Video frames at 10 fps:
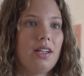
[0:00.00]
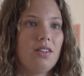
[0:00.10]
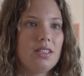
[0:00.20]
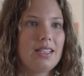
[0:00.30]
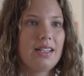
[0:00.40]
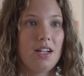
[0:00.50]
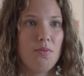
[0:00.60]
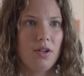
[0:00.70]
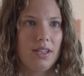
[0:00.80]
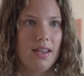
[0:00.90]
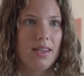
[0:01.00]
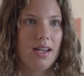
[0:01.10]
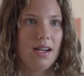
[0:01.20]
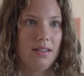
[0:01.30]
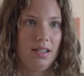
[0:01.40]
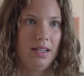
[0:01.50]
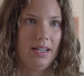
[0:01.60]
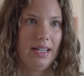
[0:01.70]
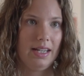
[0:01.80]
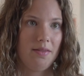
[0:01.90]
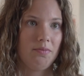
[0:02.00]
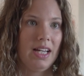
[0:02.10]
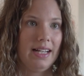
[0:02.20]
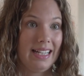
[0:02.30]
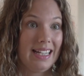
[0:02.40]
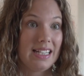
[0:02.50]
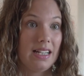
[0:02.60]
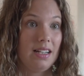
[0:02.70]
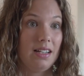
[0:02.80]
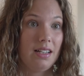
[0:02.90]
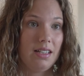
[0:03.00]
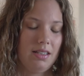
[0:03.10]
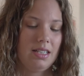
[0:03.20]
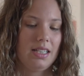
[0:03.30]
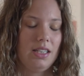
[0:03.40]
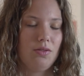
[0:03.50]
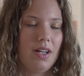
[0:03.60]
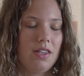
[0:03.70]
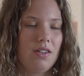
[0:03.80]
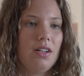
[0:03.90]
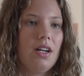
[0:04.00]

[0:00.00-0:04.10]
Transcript: creo que es de gran importancia eh, elegir esa, titulación,